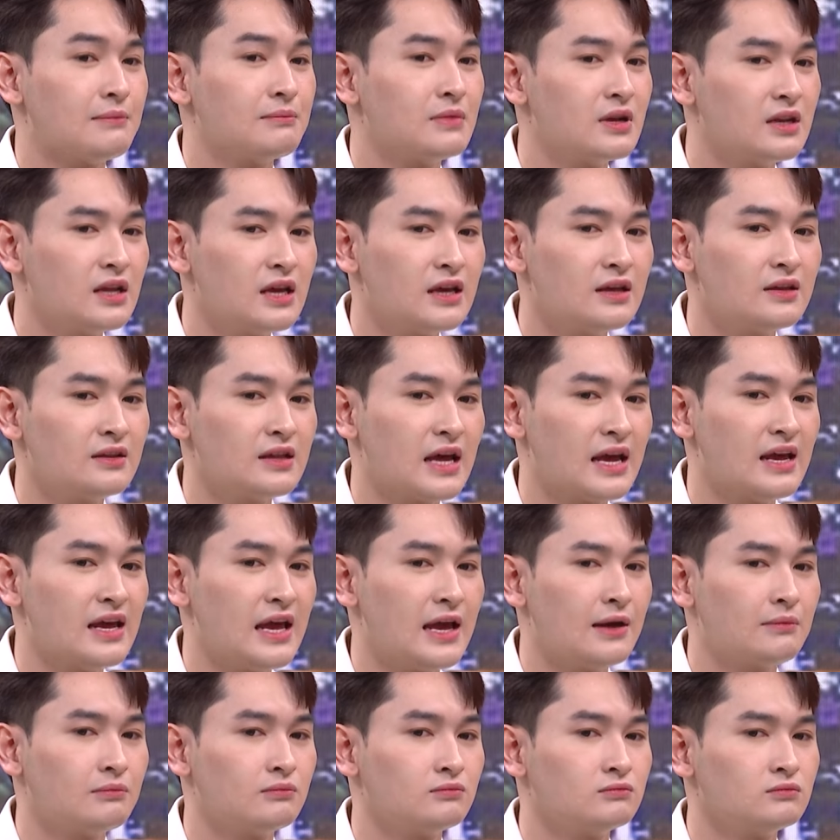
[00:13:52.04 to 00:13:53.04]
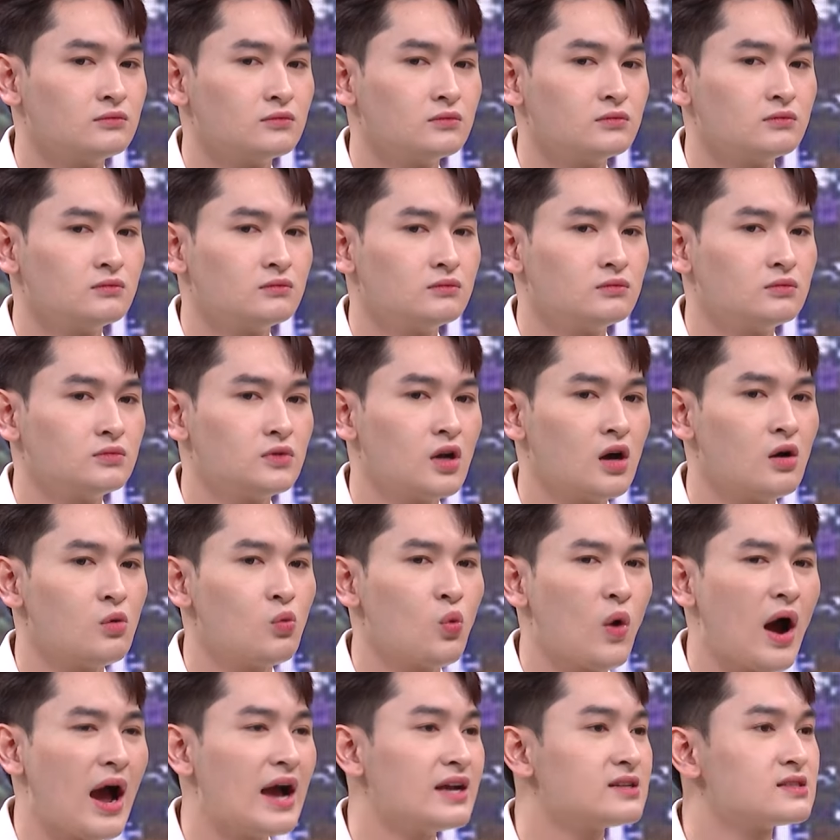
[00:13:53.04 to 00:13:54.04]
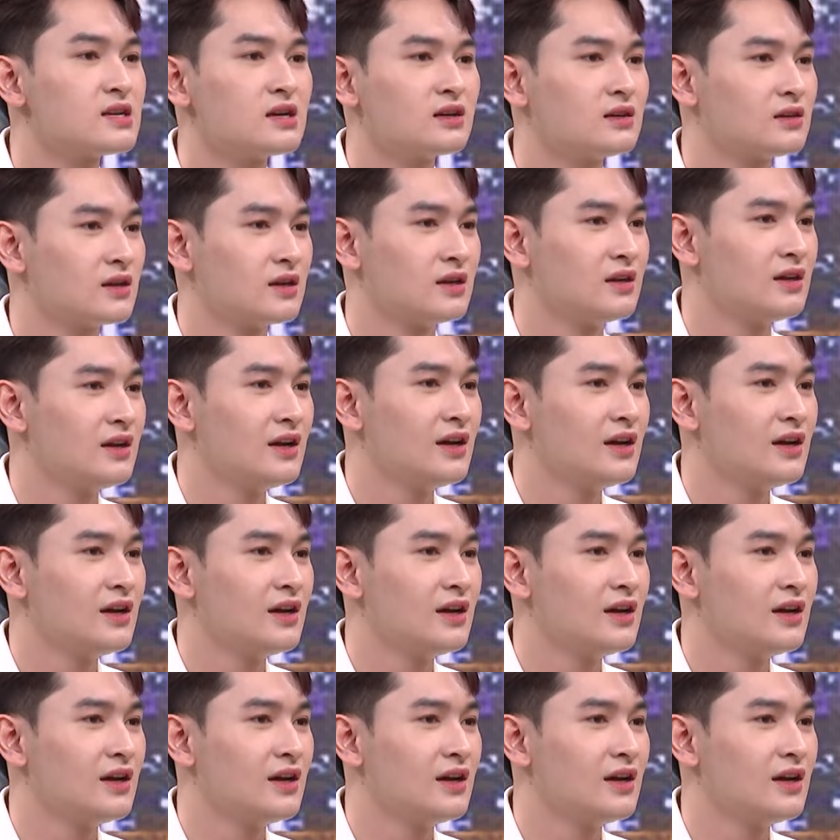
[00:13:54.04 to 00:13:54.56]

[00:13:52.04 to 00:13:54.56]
minh nhí thấy em nó quá sức rồi